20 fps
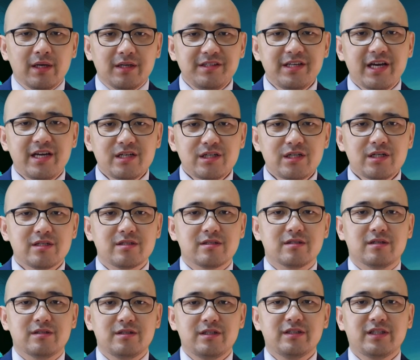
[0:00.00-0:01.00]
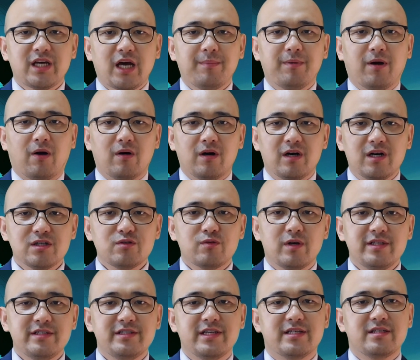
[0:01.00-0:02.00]
咽拭子即代表核
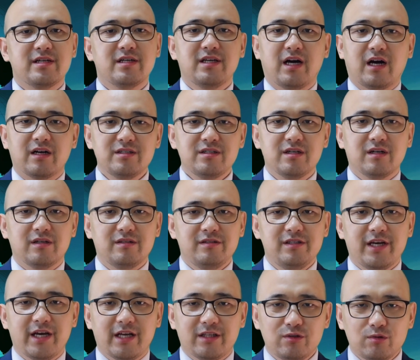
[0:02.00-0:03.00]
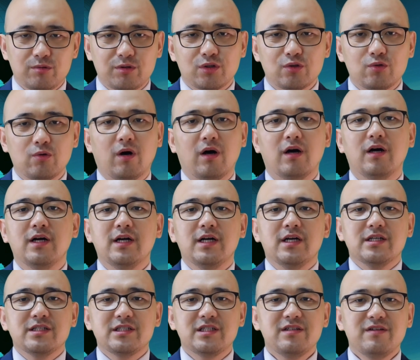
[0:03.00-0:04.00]
酸检测阳性，也就是说，
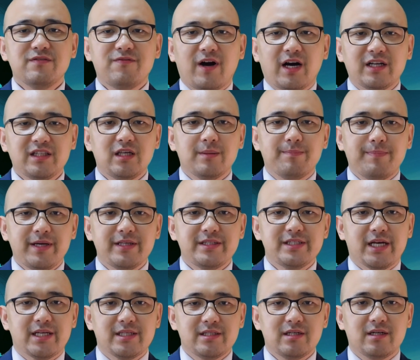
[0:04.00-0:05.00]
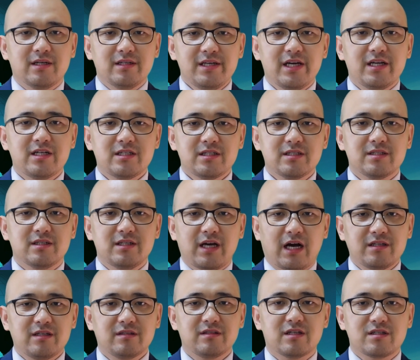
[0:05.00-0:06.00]
新发地被检测咽拭子
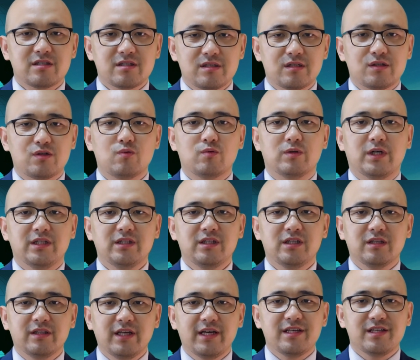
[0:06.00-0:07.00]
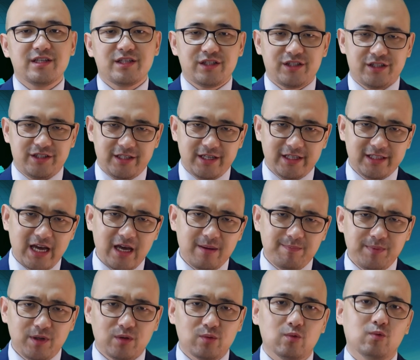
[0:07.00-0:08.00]
阳性的四十五人体内携带
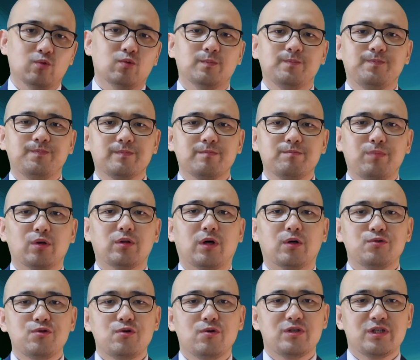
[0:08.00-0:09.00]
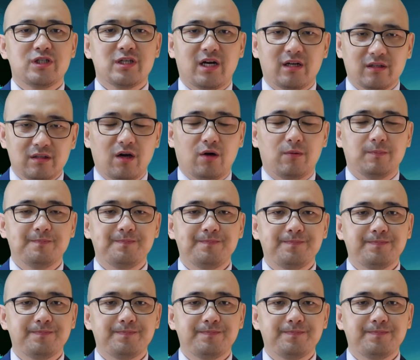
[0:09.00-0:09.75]
病毒。报道却又强调，